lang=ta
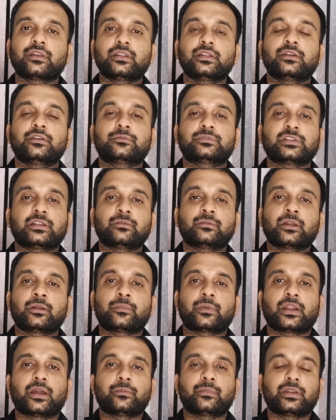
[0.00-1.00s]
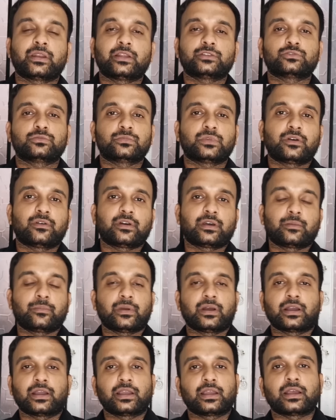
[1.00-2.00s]
வந்து செலிப்ரேட் பண்ணாமல் என்ன சும்மாவாக
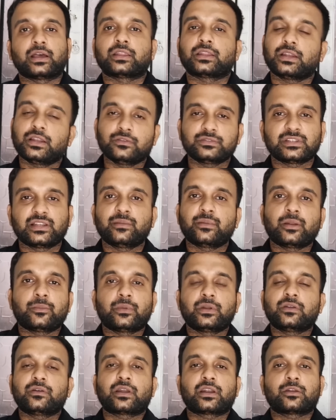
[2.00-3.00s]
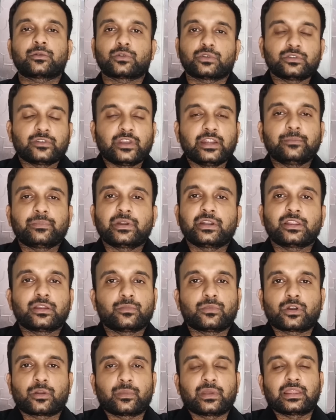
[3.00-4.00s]
இருப்பாங்க அதெல்லாம் செலிப்ரேட் பண்ணிட்டு வரட்டும் கொஞ்சம் வெயிட் பண்ணிட்டு
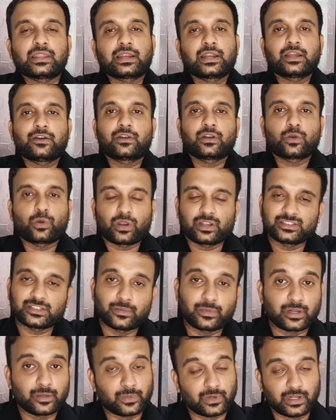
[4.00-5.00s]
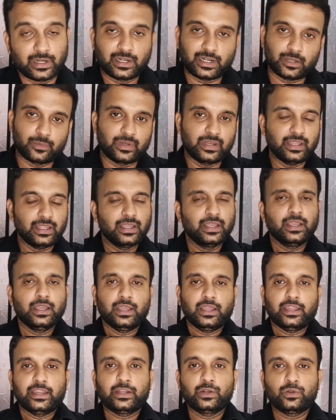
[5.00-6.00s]
தான் போட்டோமே அதில் என்ன வரணும் குறைஞ்சா போயிட போகிறாருன்ற மாதிரி
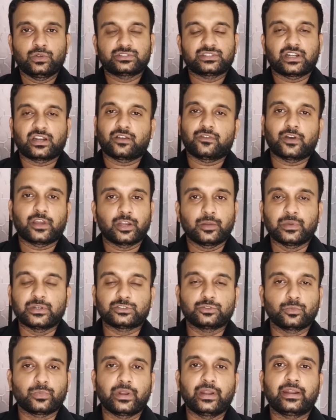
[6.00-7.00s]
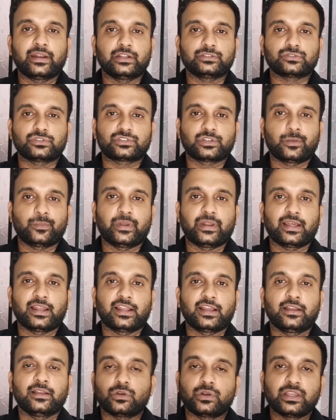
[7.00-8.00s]
இன்னொரு செட் ஆஃப் ஆர்குமெண்ட்ஸும் போயிட்டு இருக்கு சோஷியல்
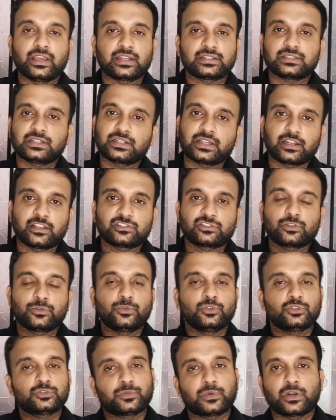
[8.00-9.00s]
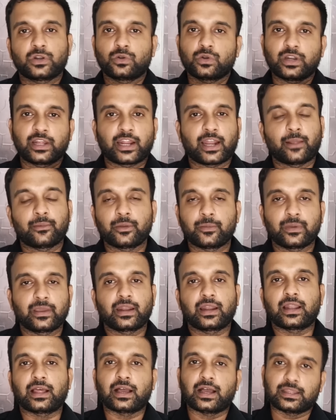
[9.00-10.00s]
மீடியாவில் தோனி அர்ஜென்ட்டாக ரெஸ்ட் ரூம் யூஸ் பண்ணவனு கூட கிளம்பி
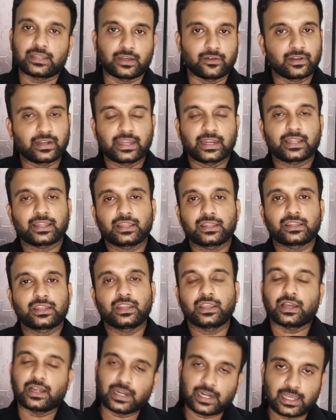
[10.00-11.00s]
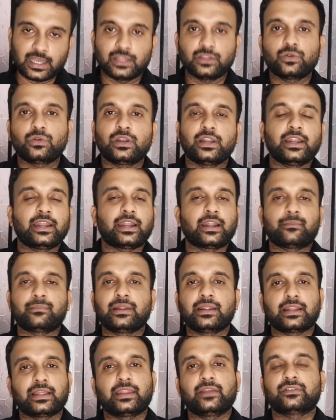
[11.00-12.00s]
போயிருக்கலாம் அது அவர் கேட்டால் தான் தெரியும் ஆனால் அதுக்குள்ளே
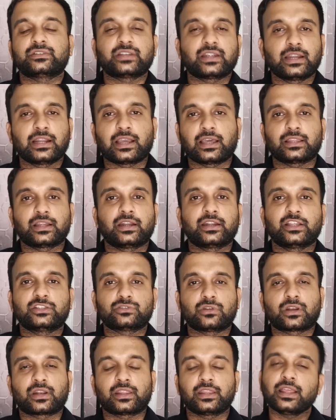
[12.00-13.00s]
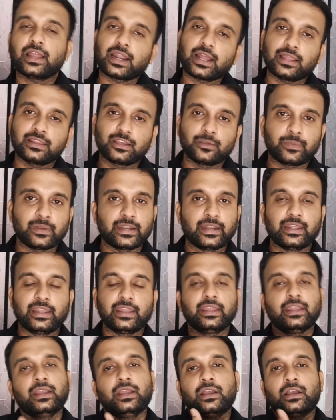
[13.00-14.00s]
நம்மளே நிறைய விஷயங்கள் கதை கட்டி சொல்கிறது ஆனால் அதுக்கு பின்னாடி
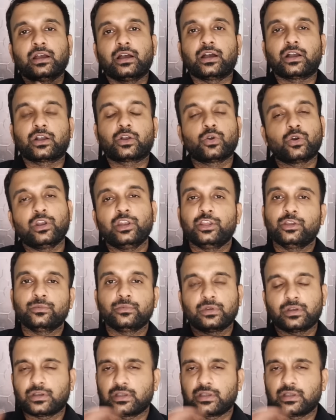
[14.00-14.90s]
கோலியும்